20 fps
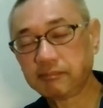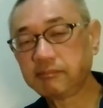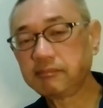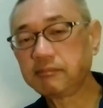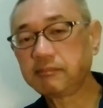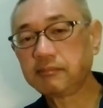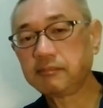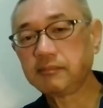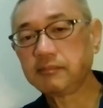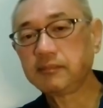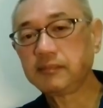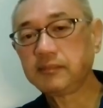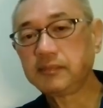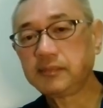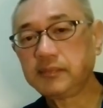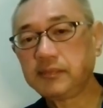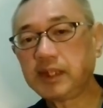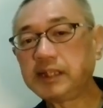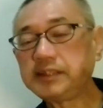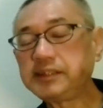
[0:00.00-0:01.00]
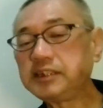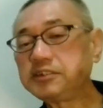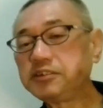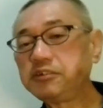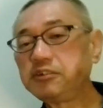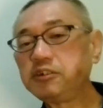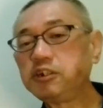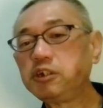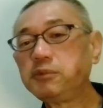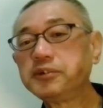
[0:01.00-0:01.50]
うん。うん。だって
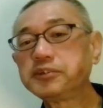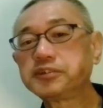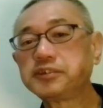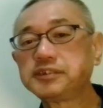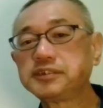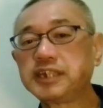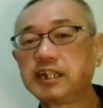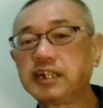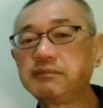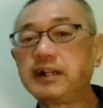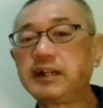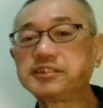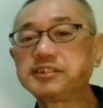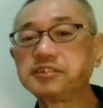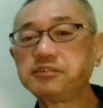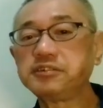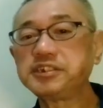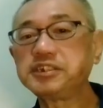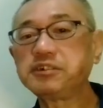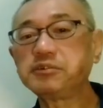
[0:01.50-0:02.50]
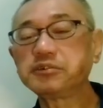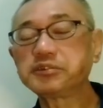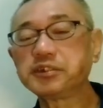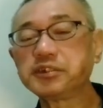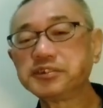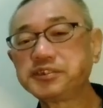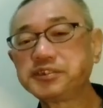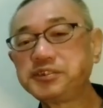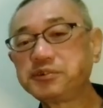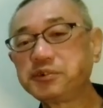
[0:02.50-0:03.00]
そのロボットさんは、その仕
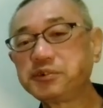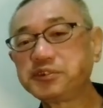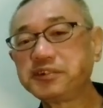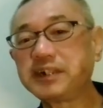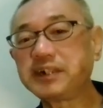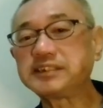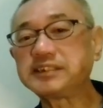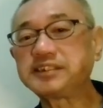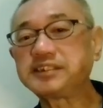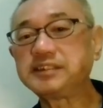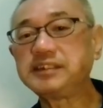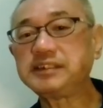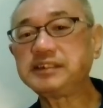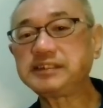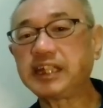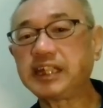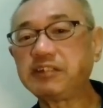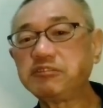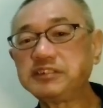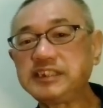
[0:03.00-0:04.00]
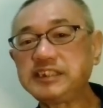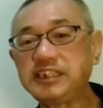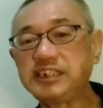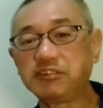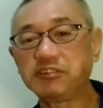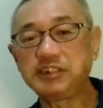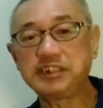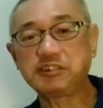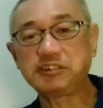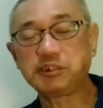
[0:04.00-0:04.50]
事をすることが楽し
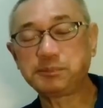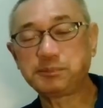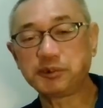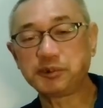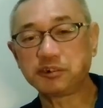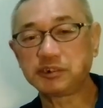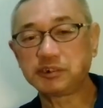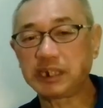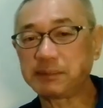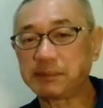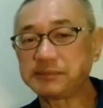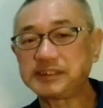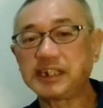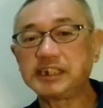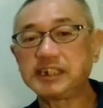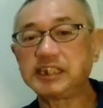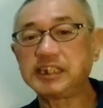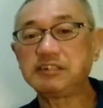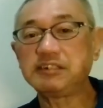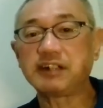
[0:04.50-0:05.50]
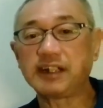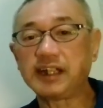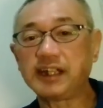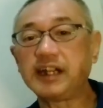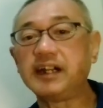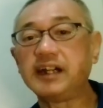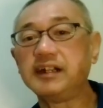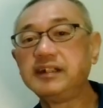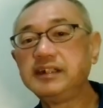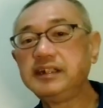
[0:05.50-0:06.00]
いようにプログラムされてるか
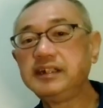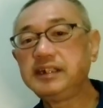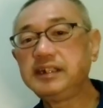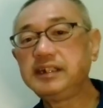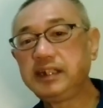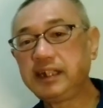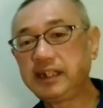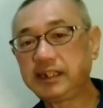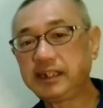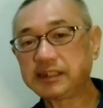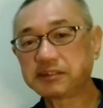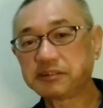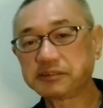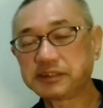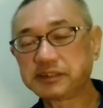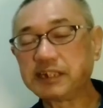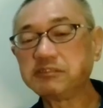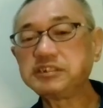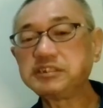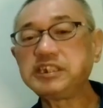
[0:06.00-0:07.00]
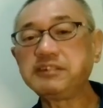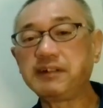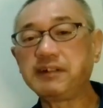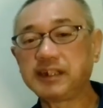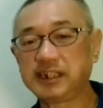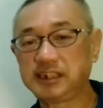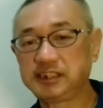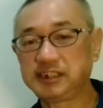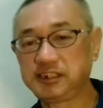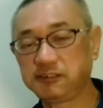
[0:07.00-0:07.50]
ら、えっ、ー、と、楽しい
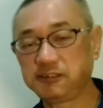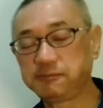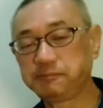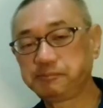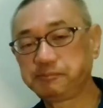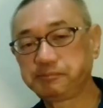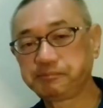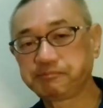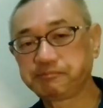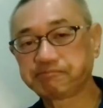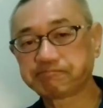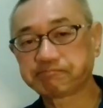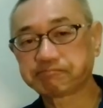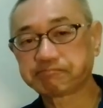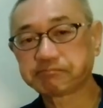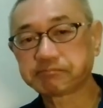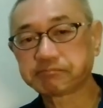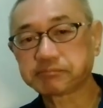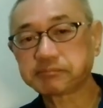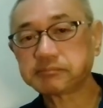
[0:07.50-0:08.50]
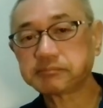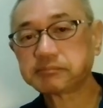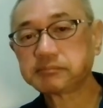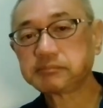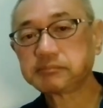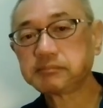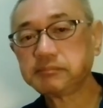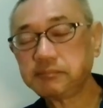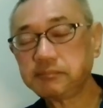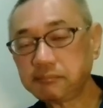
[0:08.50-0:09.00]
わけです。う
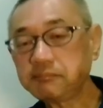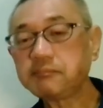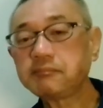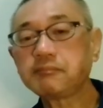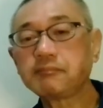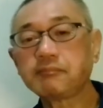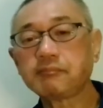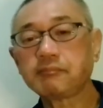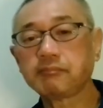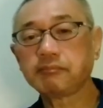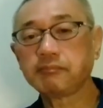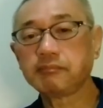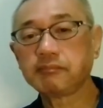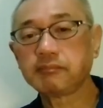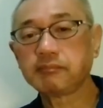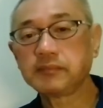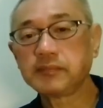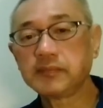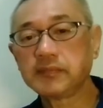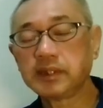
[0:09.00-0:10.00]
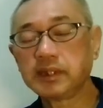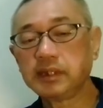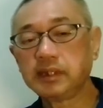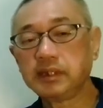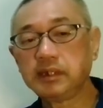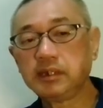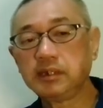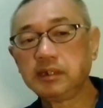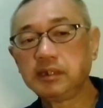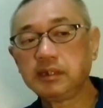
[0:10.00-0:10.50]
ん。うん。
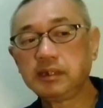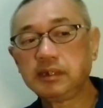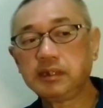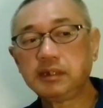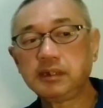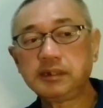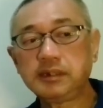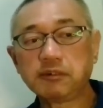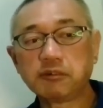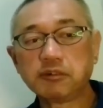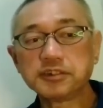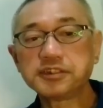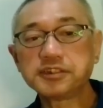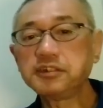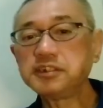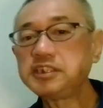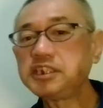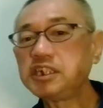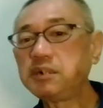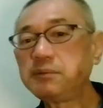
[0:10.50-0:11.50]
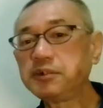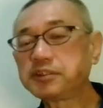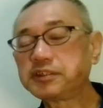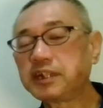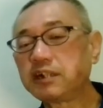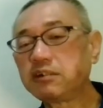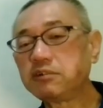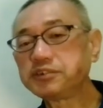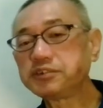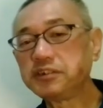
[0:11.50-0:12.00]
あの、お掃除
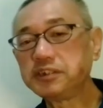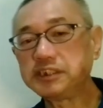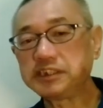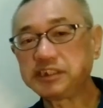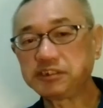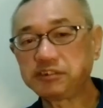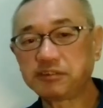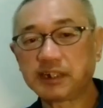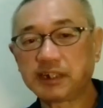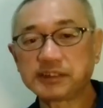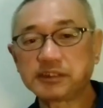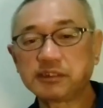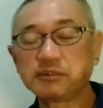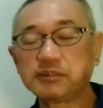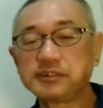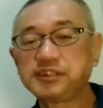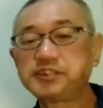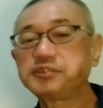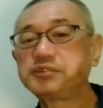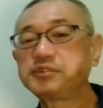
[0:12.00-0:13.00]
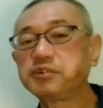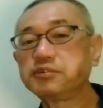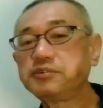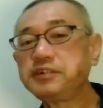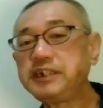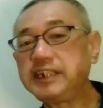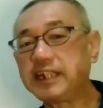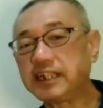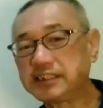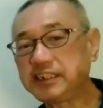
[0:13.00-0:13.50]
ロボットはお掃除するのがと
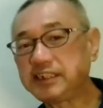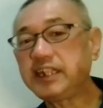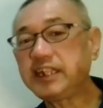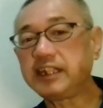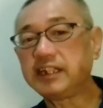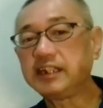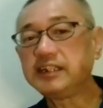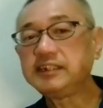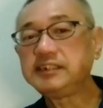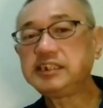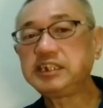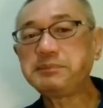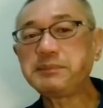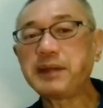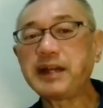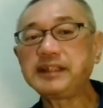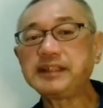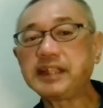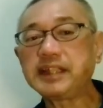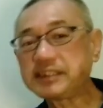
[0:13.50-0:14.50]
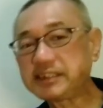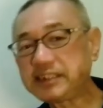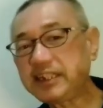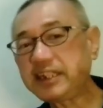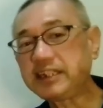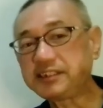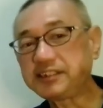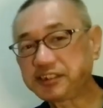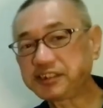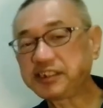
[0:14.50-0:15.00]
得意だし、自慢だ
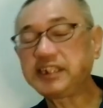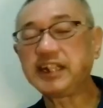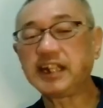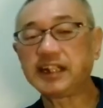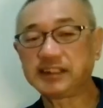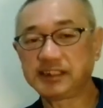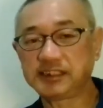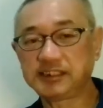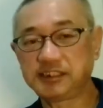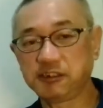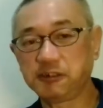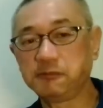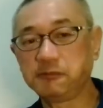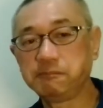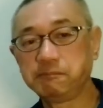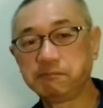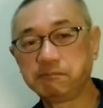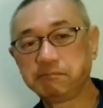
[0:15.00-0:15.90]
し、好きなんです